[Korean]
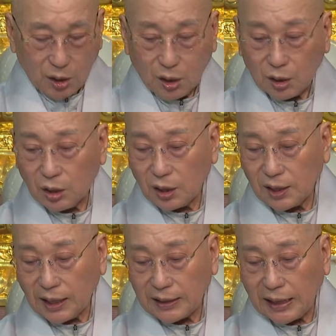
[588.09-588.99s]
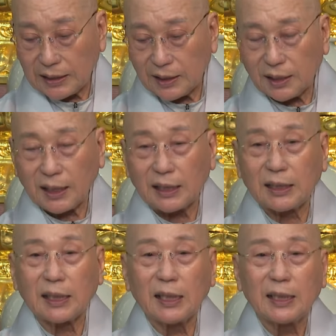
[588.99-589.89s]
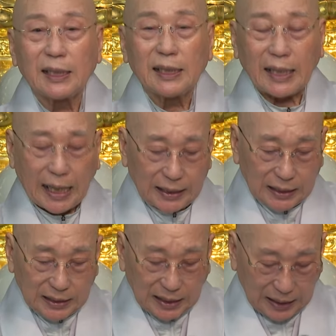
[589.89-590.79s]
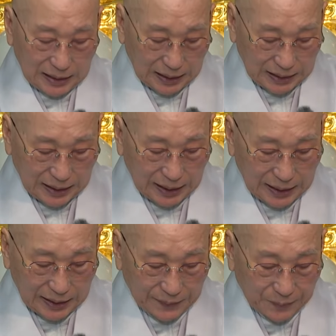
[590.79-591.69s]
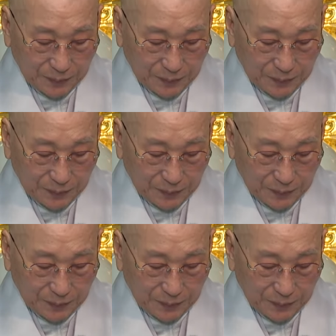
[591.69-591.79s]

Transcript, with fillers: 어, 그런 일까지 했으니까 이게 가당치나는 얘기냐.